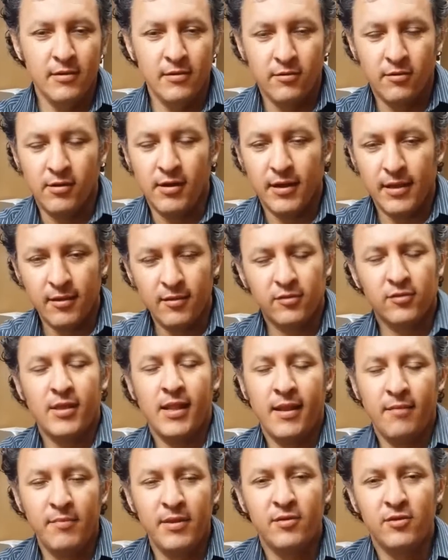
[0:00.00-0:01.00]
Hola, ¿qué
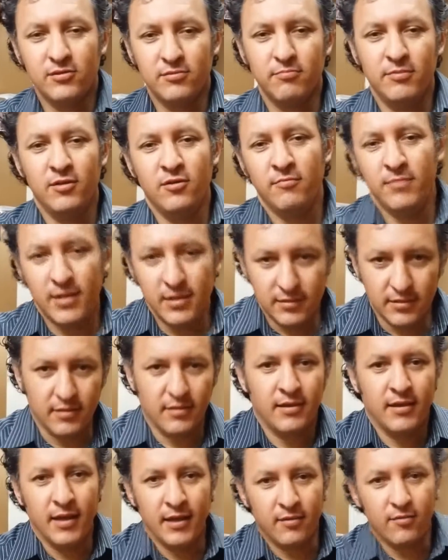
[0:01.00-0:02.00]
tal amigos? Mi nombre es
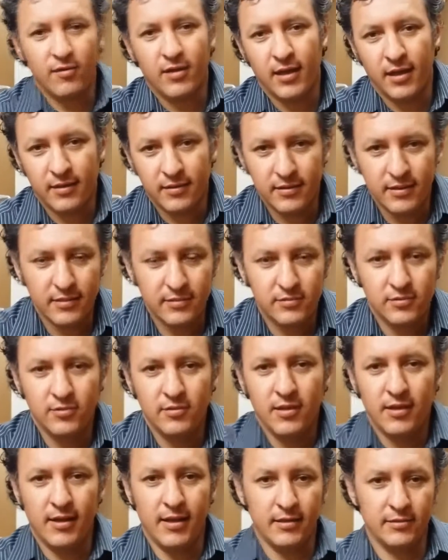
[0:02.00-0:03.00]
Ricardo Cárdenas, soy
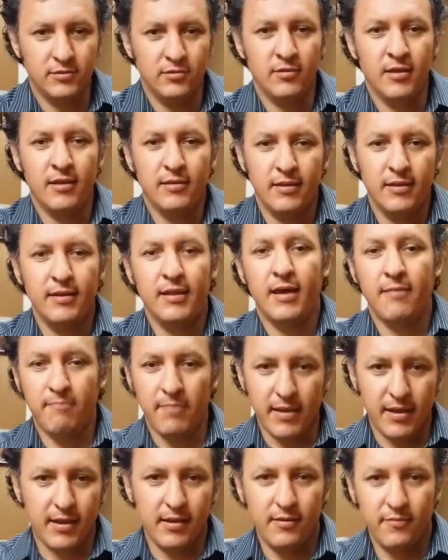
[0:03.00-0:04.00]
de la ciudad de
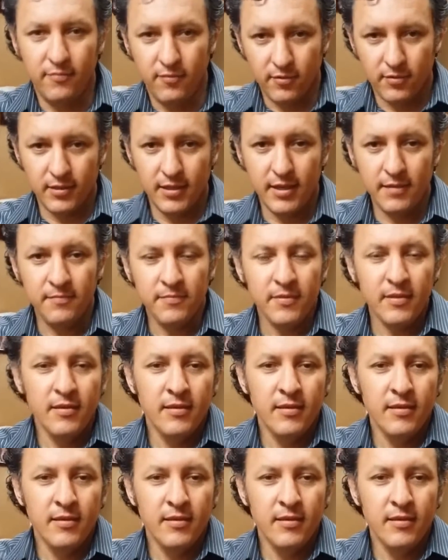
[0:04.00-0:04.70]
Napa, California.